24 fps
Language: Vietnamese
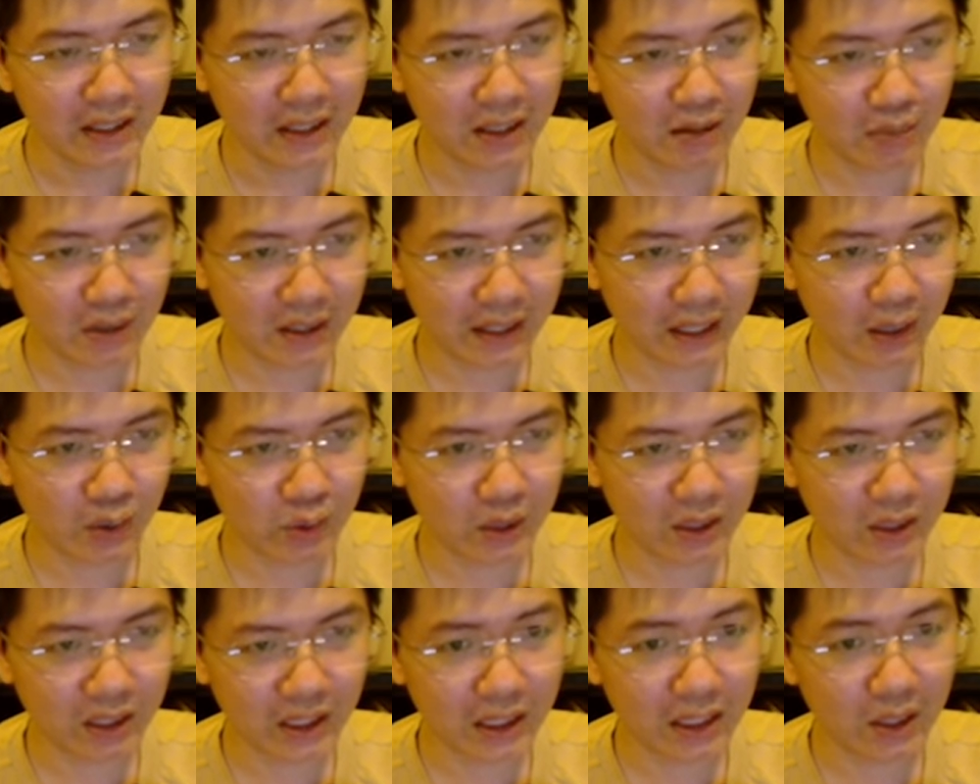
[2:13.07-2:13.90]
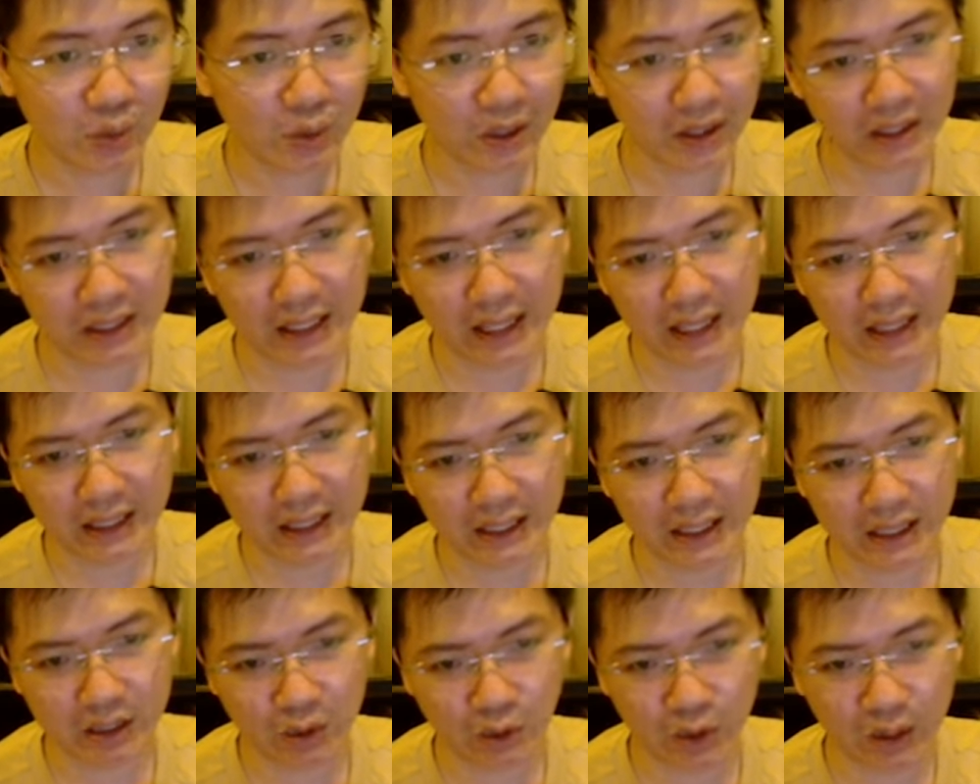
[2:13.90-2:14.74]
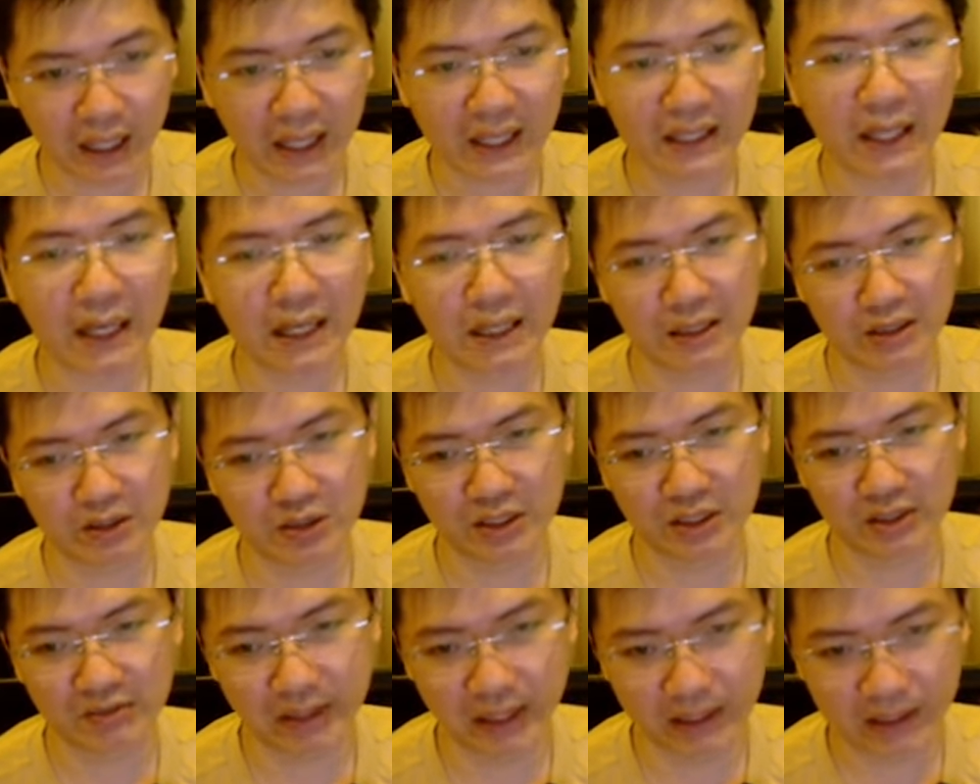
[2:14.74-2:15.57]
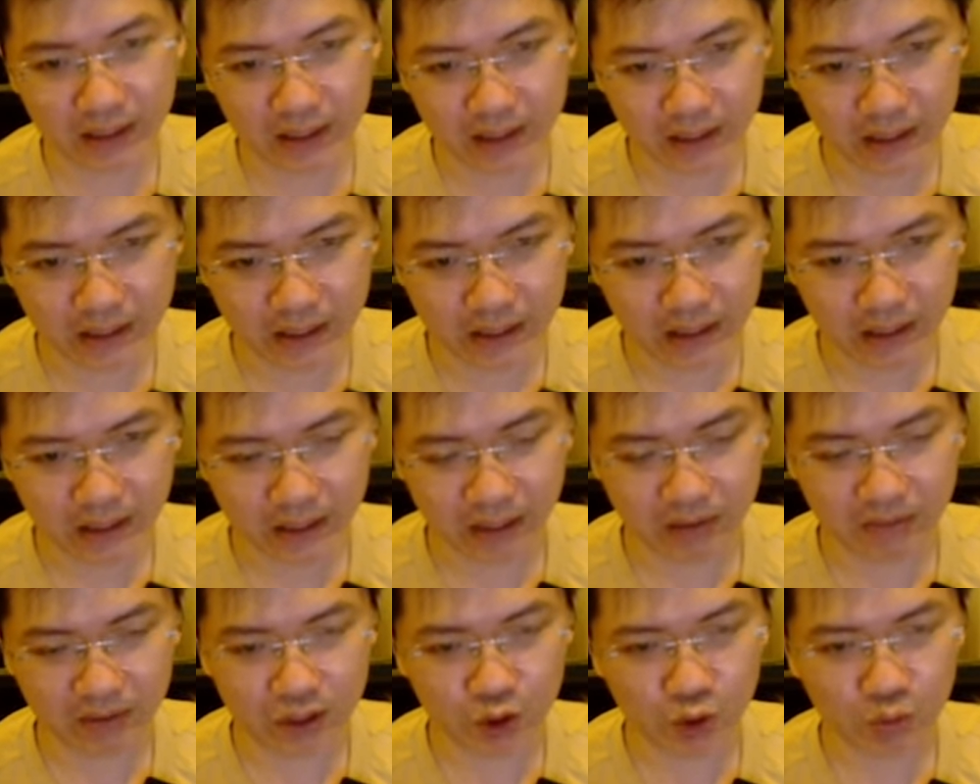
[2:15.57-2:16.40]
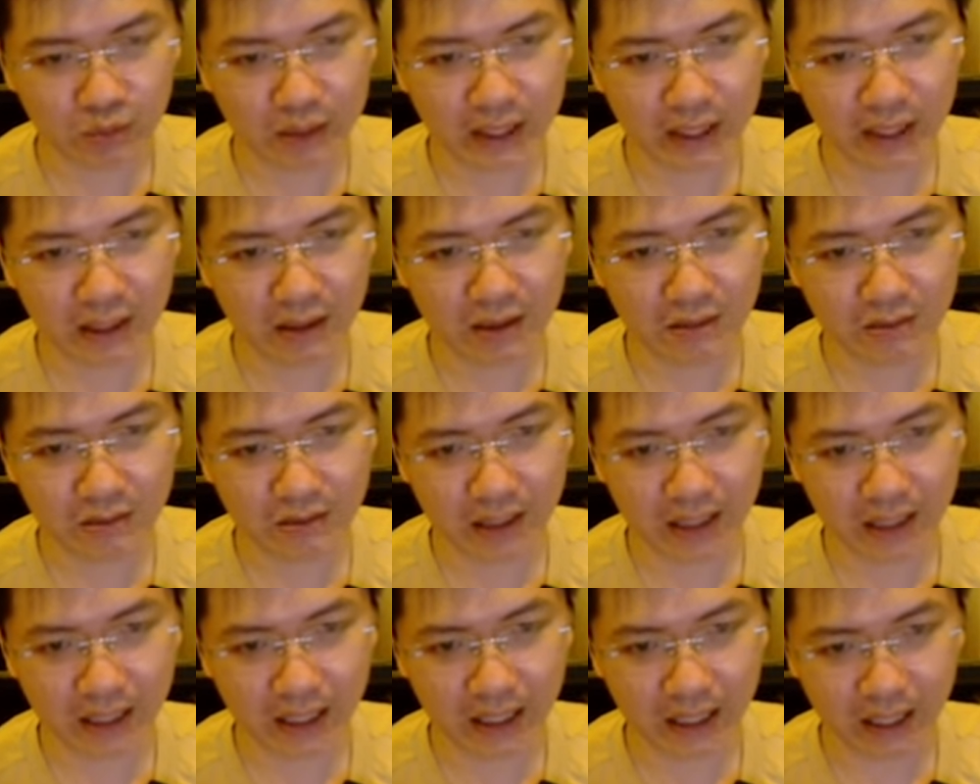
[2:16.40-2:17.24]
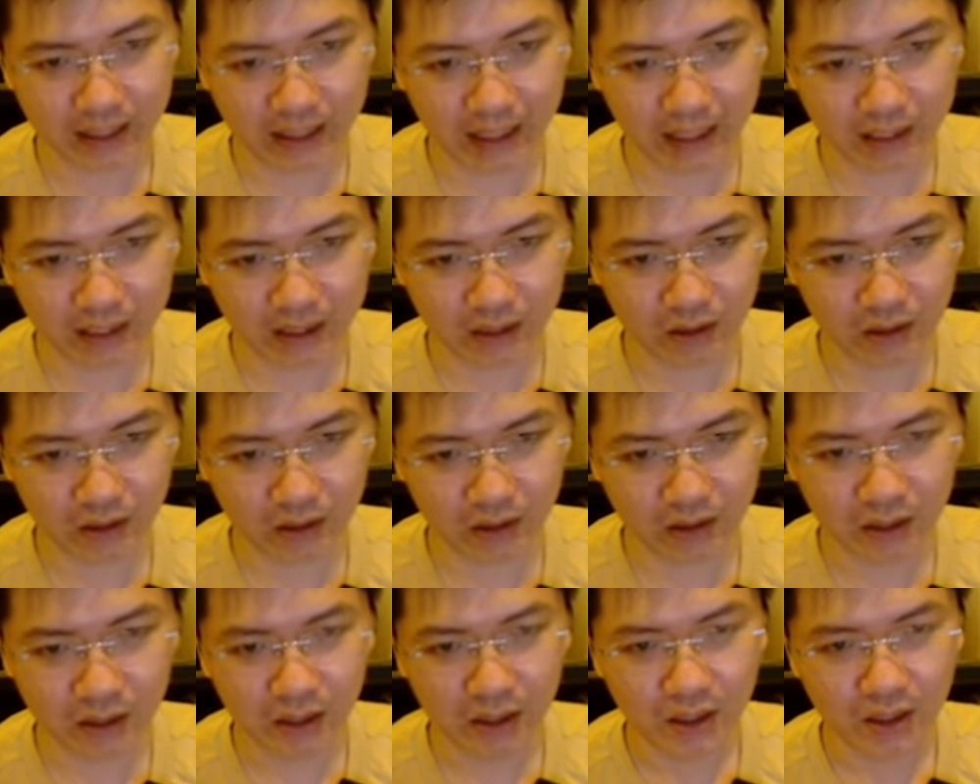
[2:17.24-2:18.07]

nhưng mà theo những tín hiệu hiện tại thì có khả năng nó sẽ về đến đây đấy, và chúng ta thấy cái khả năng này là